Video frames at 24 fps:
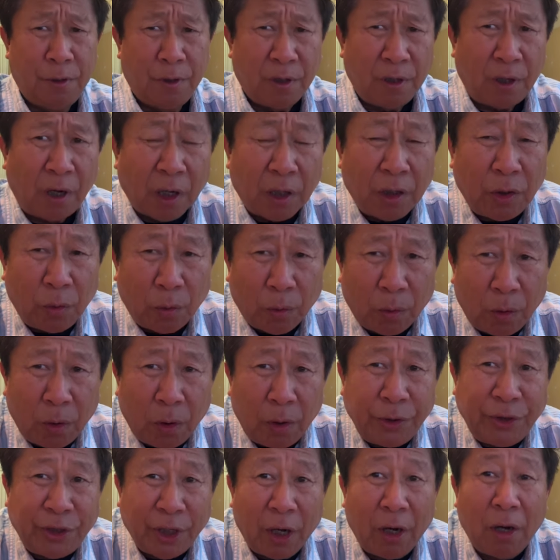khó
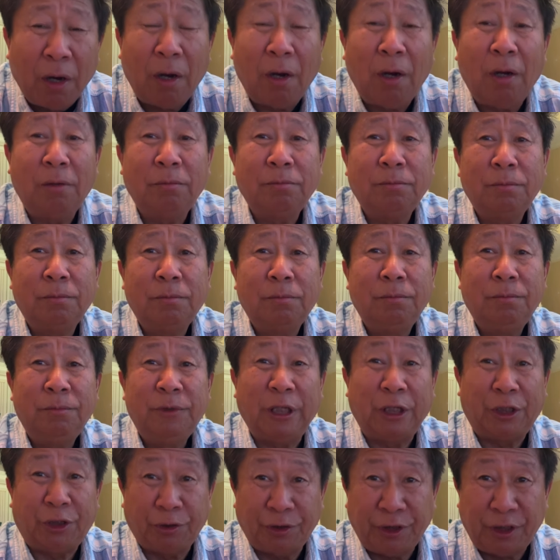nó giờ
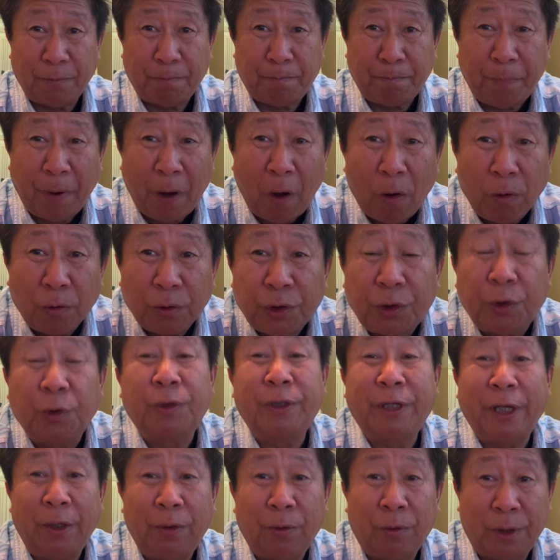nhà chú nhìn bao chủ
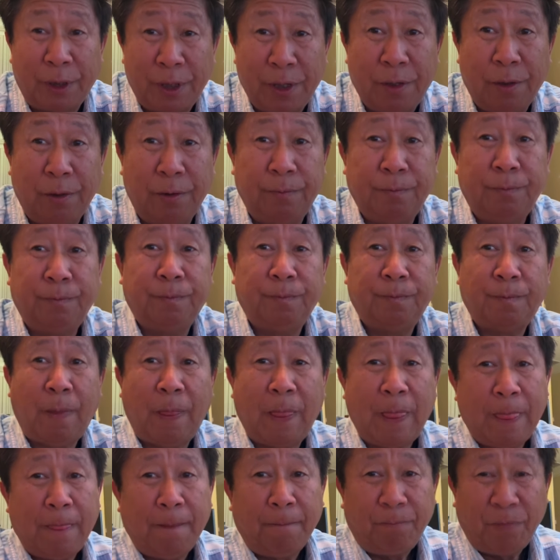tên nó nè
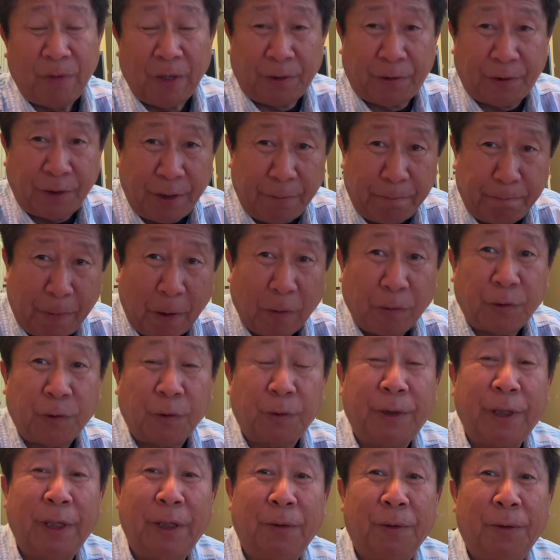nhà chú nhìn bao chủ
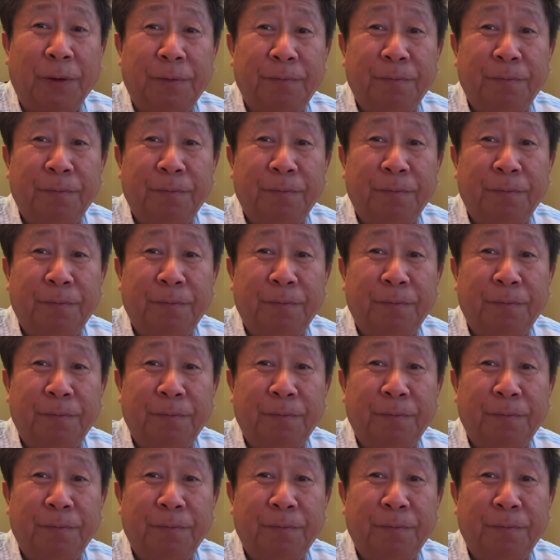tên nó